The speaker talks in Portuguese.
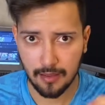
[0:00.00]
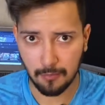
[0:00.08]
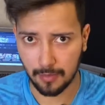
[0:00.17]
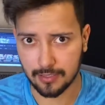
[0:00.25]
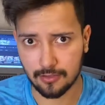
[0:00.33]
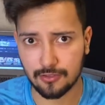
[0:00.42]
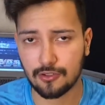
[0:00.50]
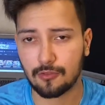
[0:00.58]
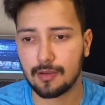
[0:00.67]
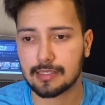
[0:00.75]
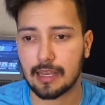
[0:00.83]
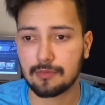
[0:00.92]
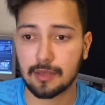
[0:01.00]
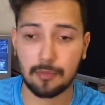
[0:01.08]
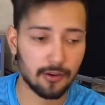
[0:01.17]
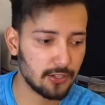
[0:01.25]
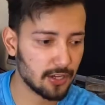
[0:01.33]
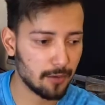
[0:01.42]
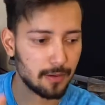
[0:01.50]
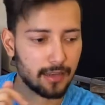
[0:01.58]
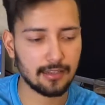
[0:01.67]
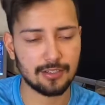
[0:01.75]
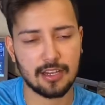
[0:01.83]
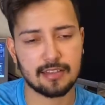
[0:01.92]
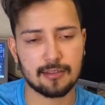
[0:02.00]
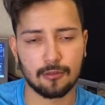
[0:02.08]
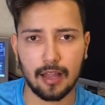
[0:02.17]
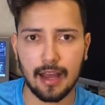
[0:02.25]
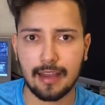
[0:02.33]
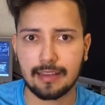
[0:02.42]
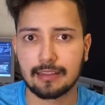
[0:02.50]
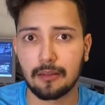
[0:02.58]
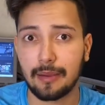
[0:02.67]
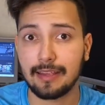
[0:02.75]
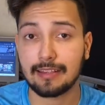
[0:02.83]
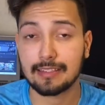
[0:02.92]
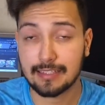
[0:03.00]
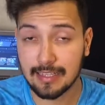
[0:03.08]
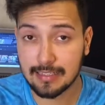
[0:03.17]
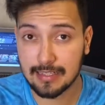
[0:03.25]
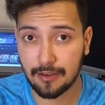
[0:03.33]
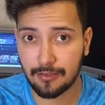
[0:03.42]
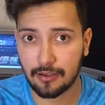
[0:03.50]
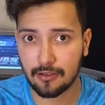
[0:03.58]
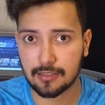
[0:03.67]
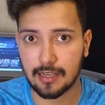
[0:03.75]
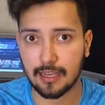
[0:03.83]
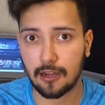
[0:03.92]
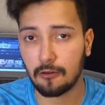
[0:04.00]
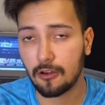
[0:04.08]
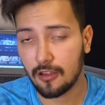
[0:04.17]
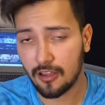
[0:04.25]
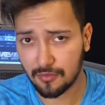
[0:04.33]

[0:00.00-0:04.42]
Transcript: As é antes de começarmos a aqui para deixar seu like, também se inscrever em nosso canal.